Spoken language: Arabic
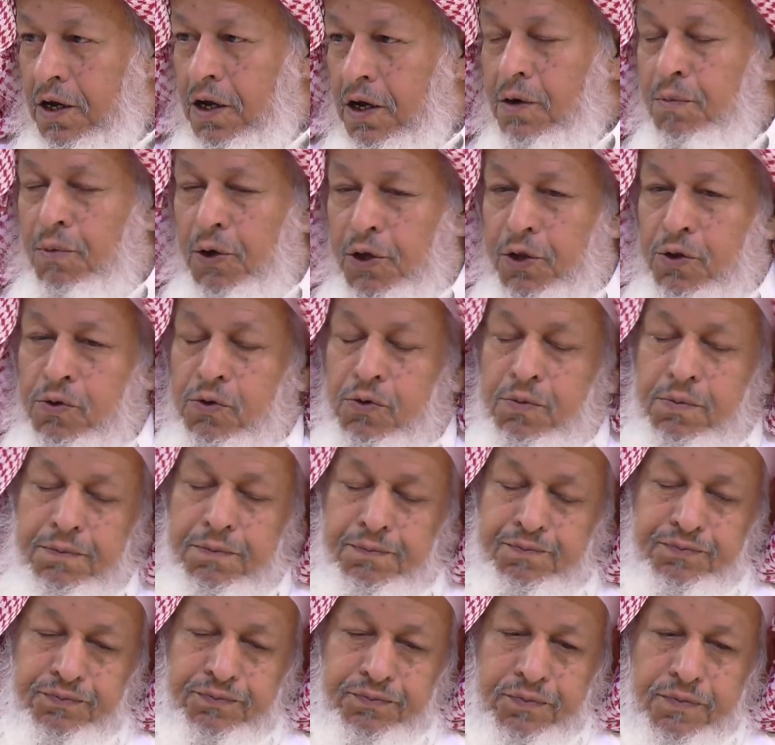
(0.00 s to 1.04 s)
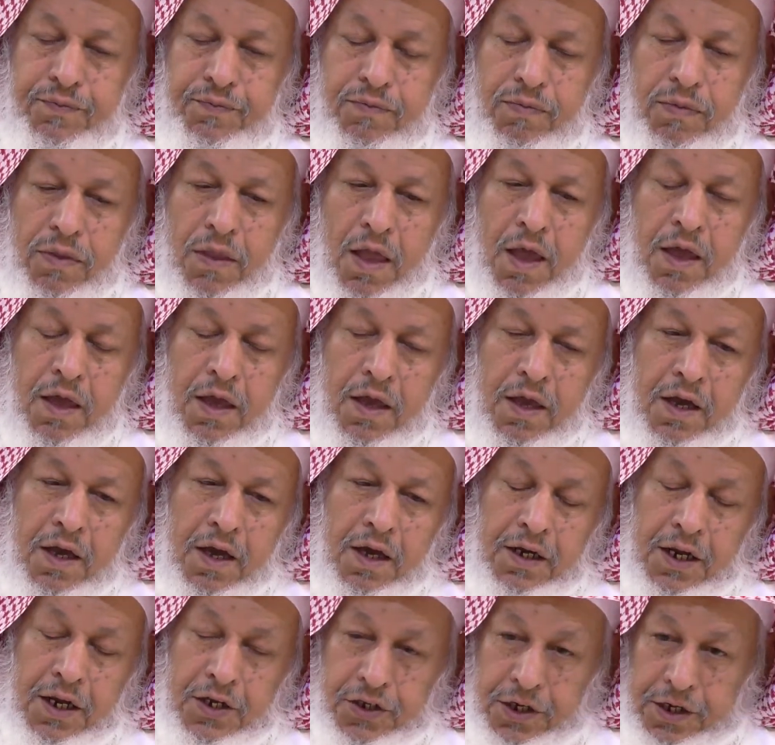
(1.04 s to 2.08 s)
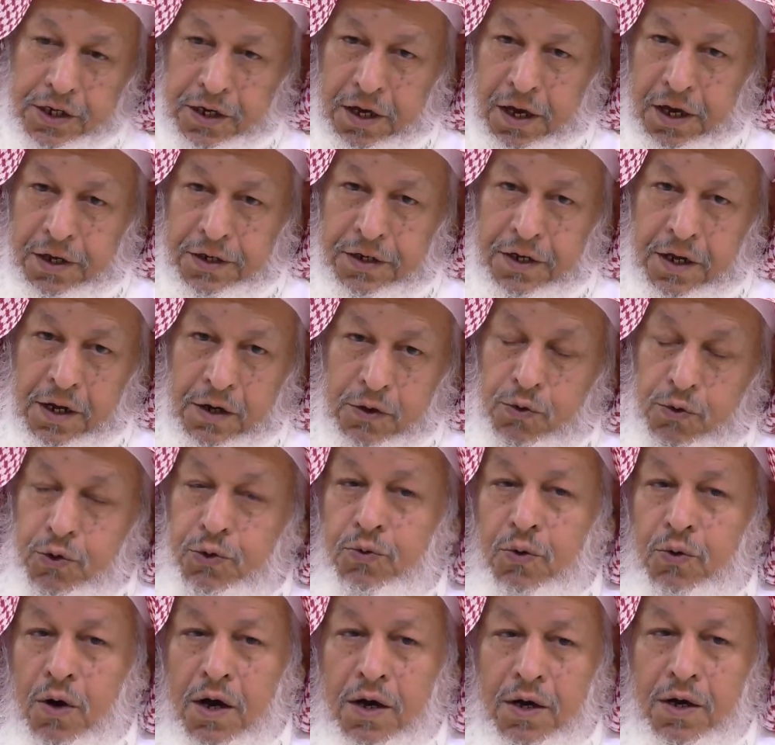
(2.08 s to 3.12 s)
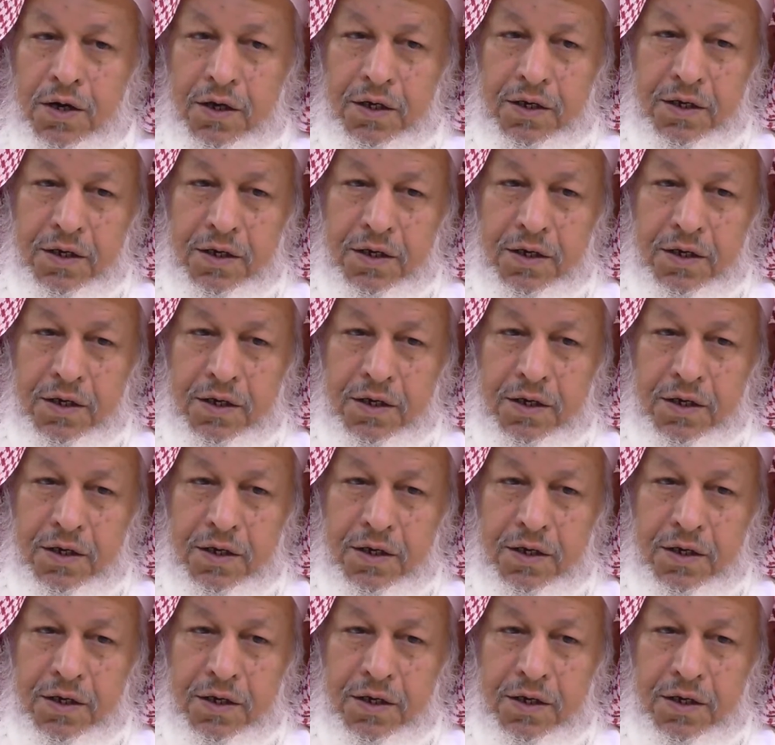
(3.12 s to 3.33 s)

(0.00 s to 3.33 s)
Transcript: المطلوب لا شك أن القدوة